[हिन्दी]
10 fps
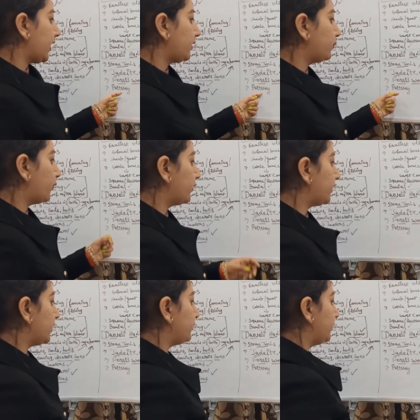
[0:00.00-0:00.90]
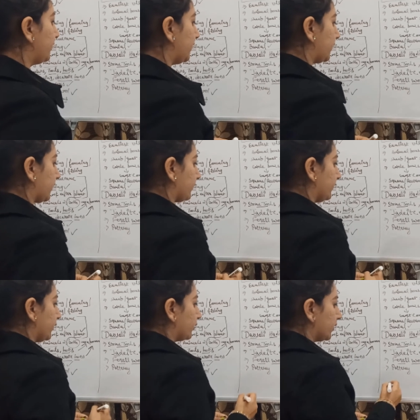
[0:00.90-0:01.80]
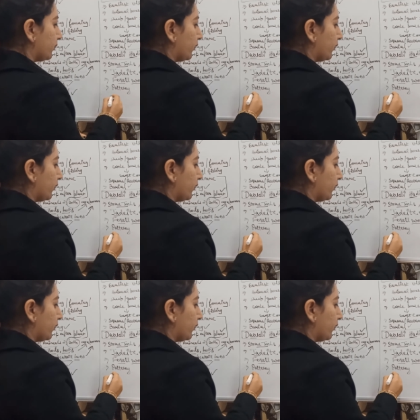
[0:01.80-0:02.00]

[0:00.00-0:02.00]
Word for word: एंड पोट्री भी मिली है ओके okay,